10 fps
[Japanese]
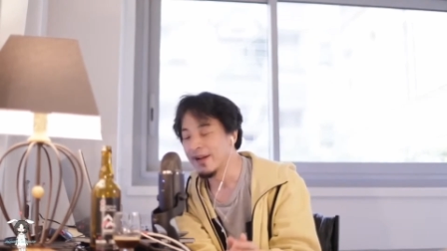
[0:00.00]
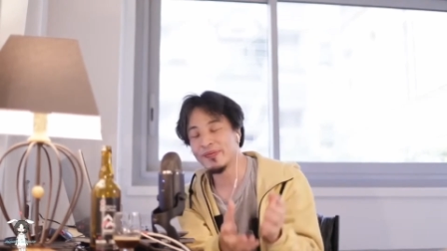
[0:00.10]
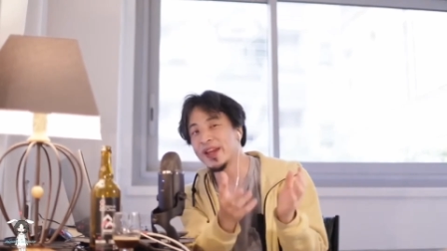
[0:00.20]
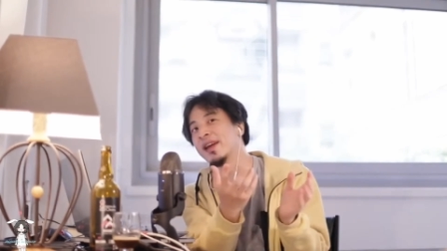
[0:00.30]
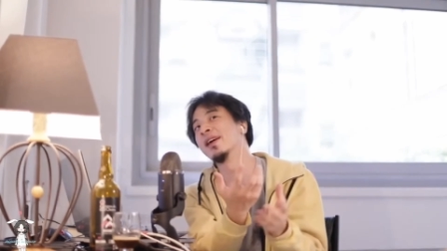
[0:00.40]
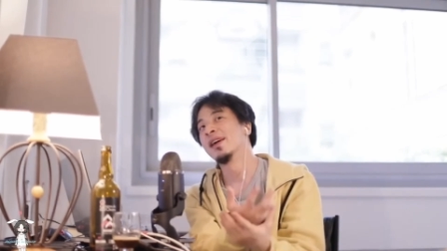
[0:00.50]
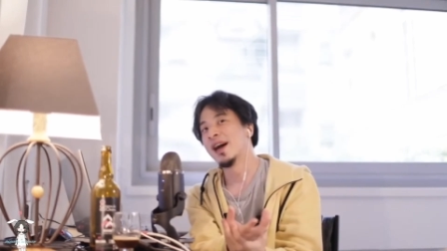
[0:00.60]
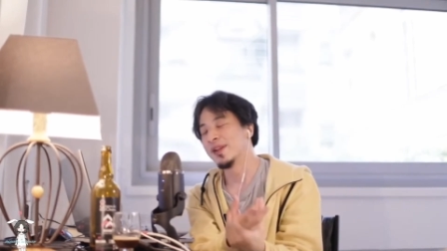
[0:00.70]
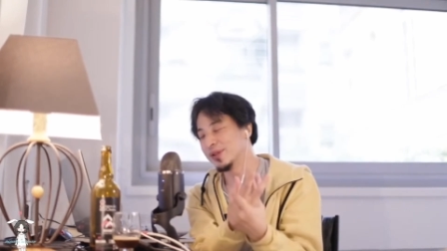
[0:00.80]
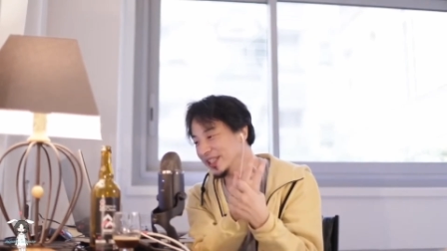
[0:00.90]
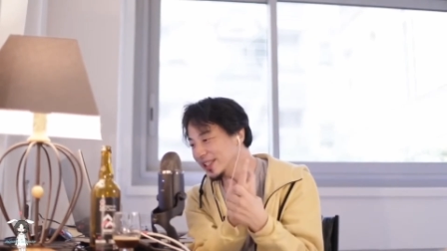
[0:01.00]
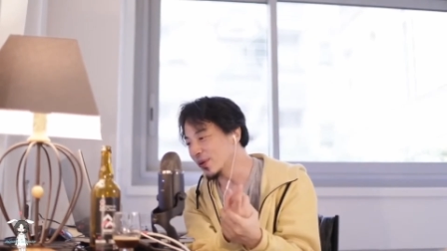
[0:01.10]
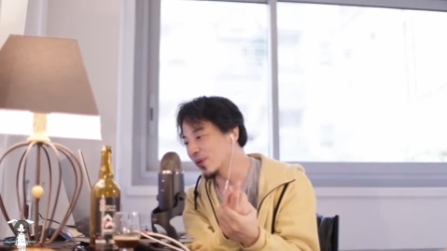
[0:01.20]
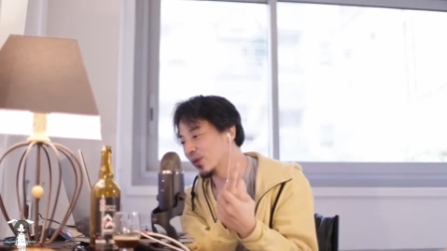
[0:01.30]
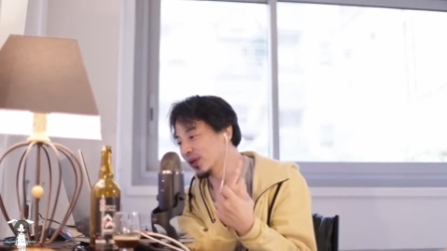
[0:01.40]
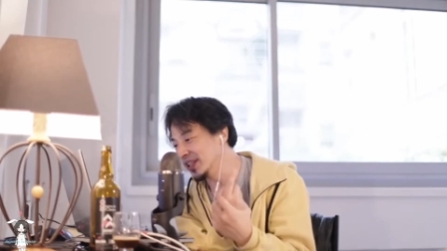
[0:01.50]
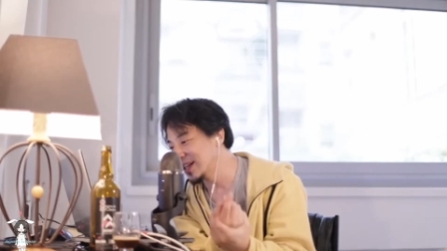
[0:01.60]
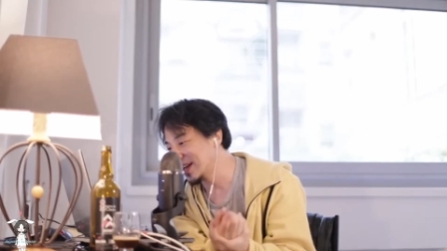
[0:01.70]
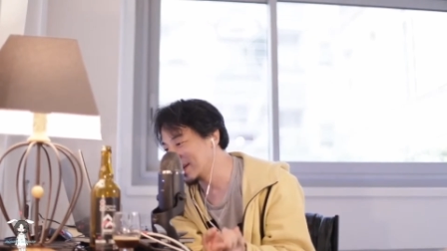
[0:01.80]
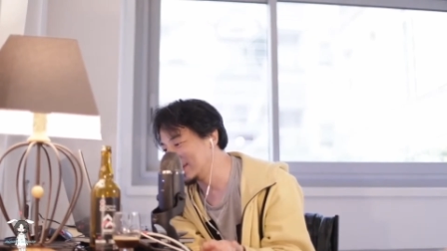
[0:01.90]
で、あの、いい高校、いい
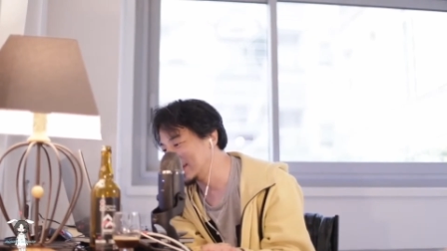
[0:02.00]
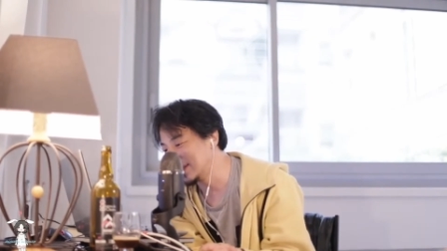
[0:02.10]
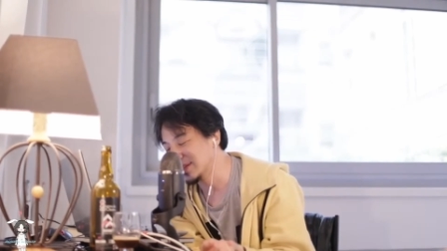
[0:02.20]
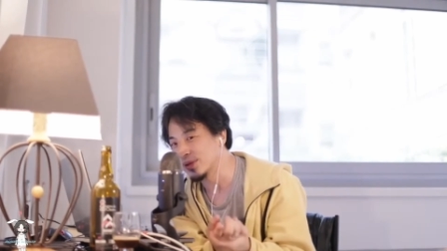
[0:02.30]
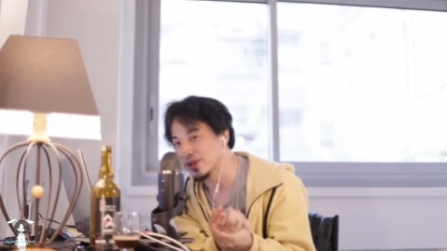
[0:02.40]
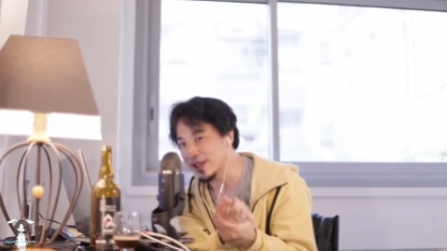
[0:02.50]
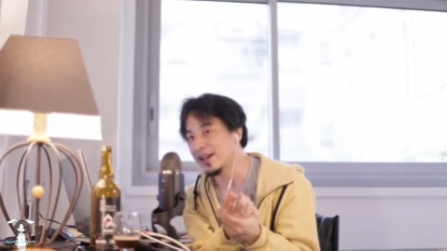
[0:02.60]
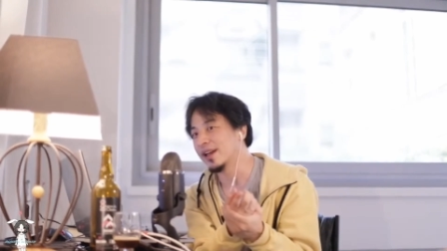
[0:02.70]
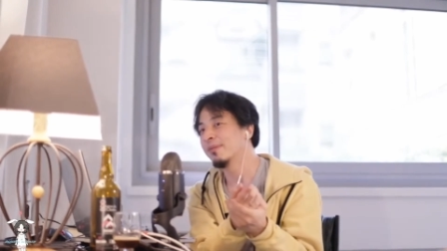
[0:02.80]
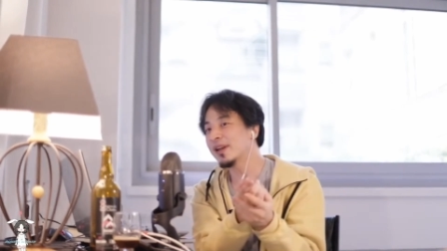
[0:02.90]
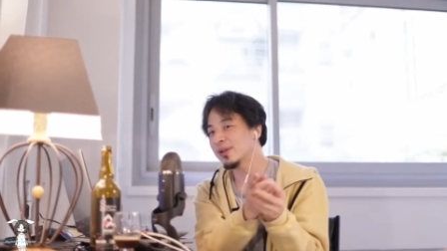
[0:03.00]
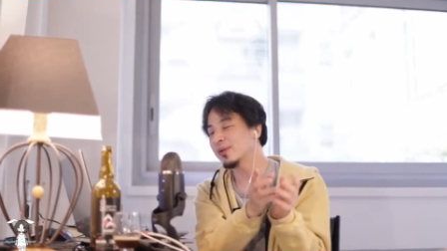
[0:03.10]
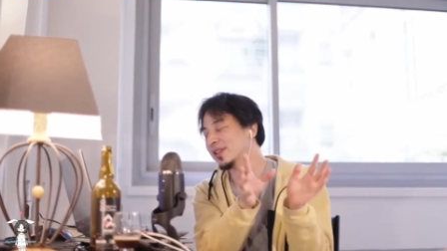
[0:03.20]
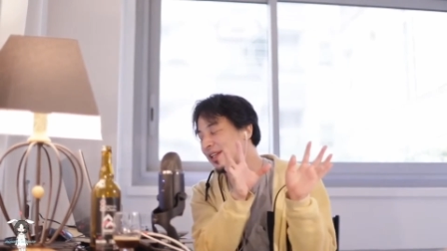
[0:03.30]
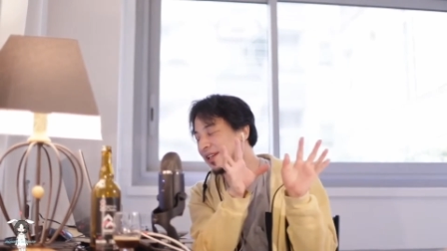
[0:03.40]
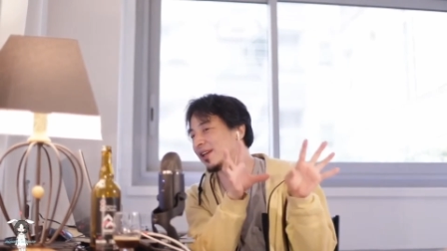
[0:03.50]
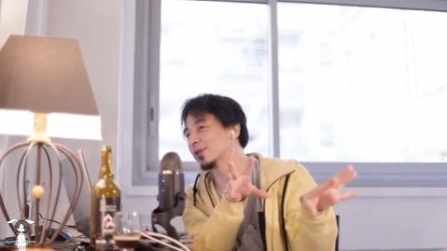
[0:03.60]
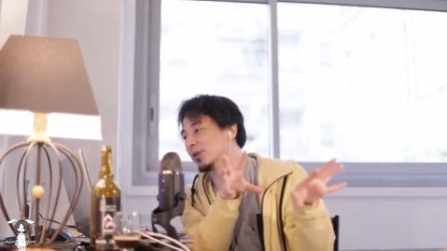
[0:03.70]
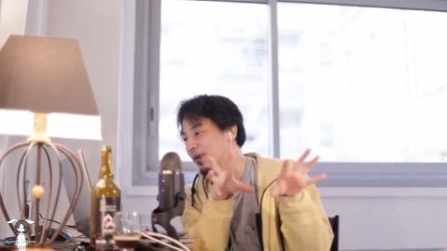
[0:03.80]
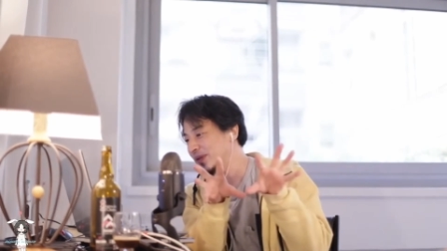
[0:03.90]
大学に行った人って、まあ、基本的にはそ
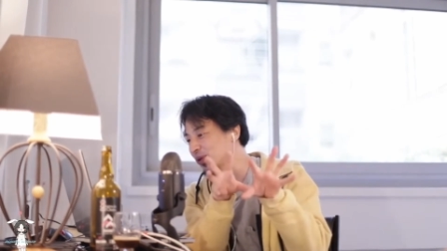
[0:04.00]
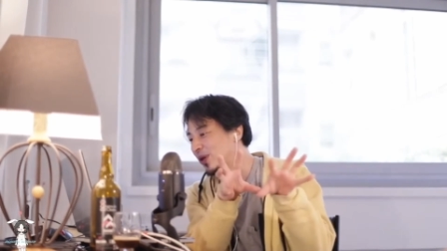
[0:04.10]
の、生